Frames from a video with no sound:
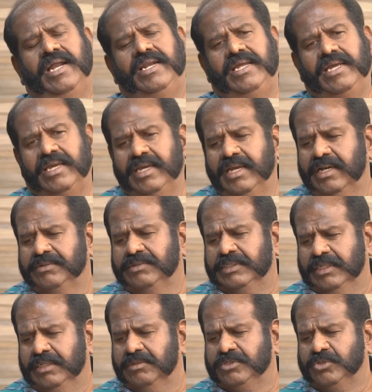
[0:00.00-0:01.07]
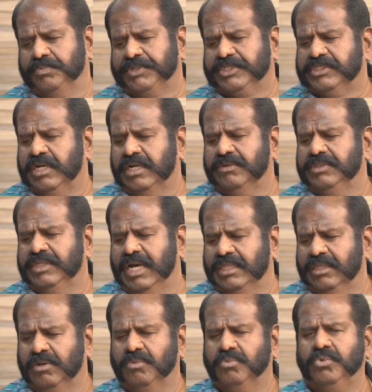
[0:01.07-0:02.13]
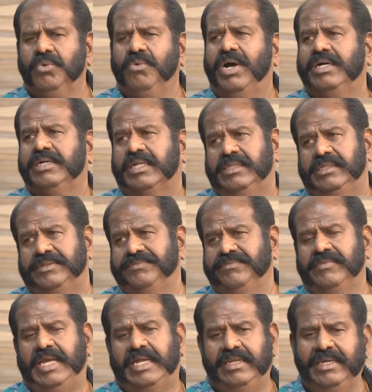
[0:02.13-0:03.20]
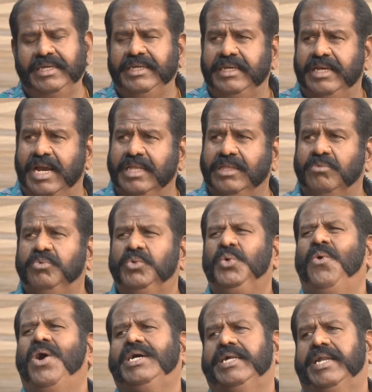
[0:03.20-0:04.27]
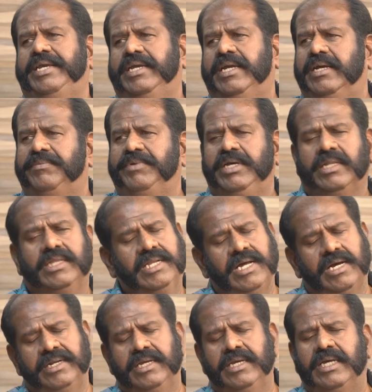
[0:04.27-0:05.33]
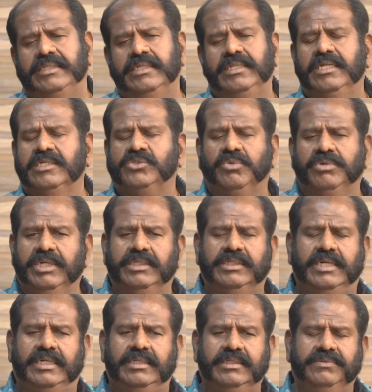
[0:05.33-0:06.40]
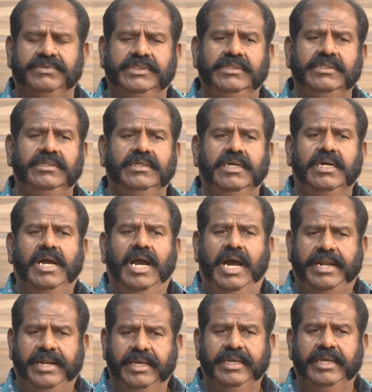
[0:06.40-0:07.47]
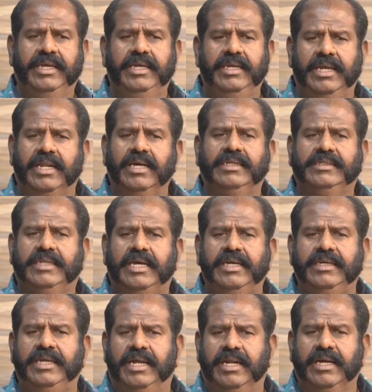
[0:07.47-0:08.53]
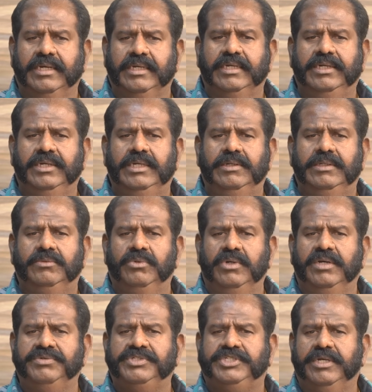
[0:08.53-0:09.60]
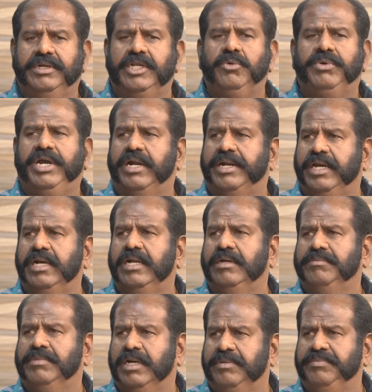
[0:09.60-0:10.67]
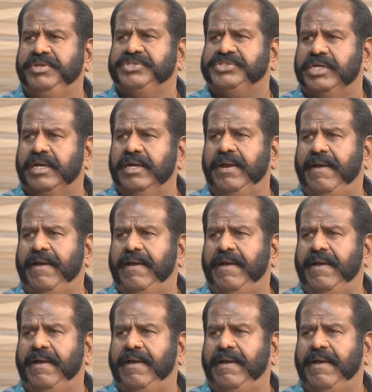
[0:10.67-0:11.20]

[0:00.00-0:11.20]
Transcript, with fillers: நீங்கள் அதான் சூப்பர் ஸ்டார் வந்து அதை உருவாகிறது நீங்கள் ஏன் அதை உருவாக்குறீங்க அப்படிங்கிறத நான் அன்றைக்கி அந்த இதில் சொன்னது அது வந்து அன்னைக்கு எனக்கிட்ட எனக்கு உள்ள விஷயம் என்னுடைய அடையாளம் நான் மீசை